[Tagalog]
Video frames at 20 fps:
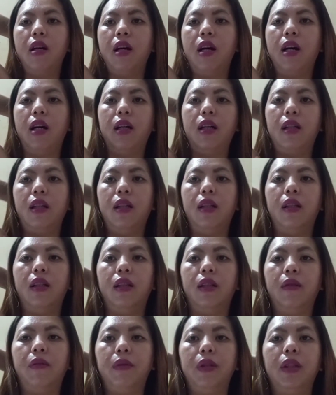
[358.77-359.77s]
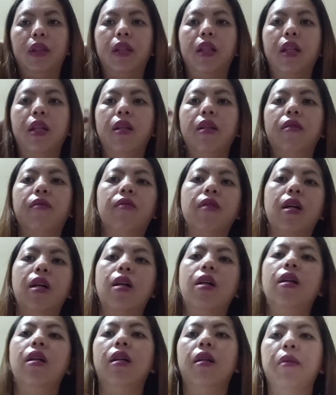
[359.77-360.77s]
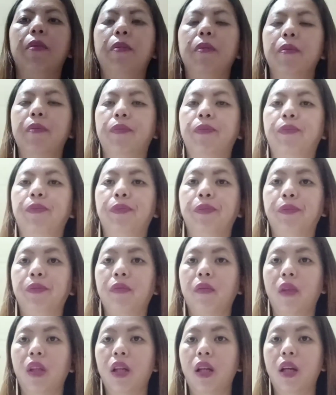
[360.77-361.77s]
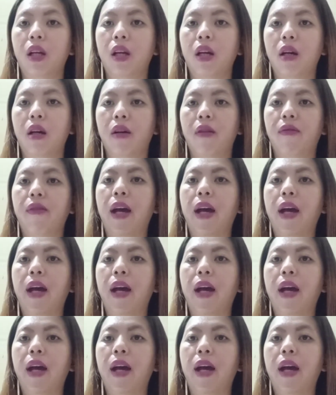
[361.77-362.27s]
uh, will give up a